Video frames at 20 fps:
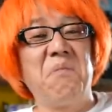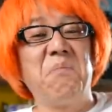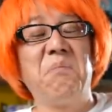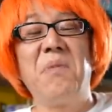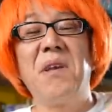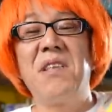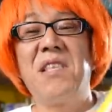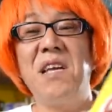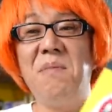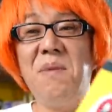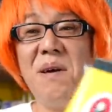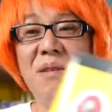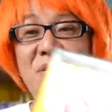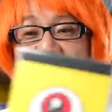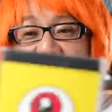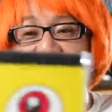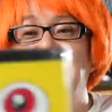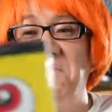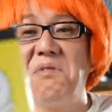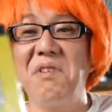目玉
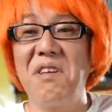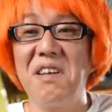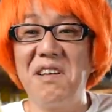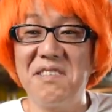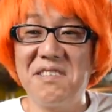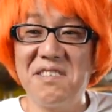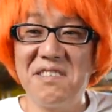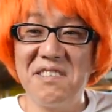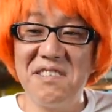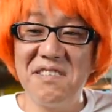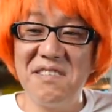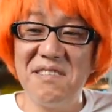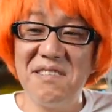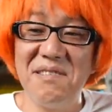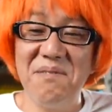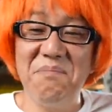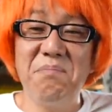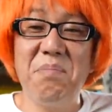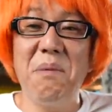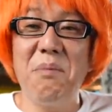の親父
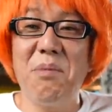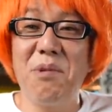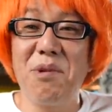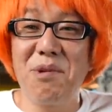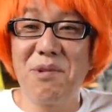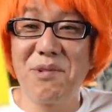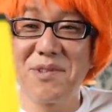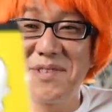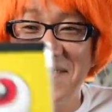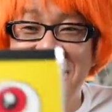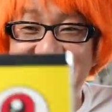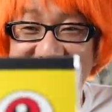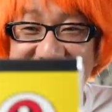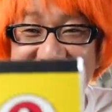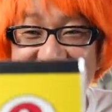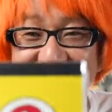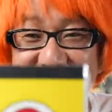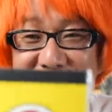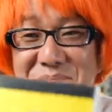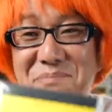メモ用
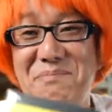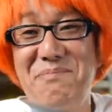紙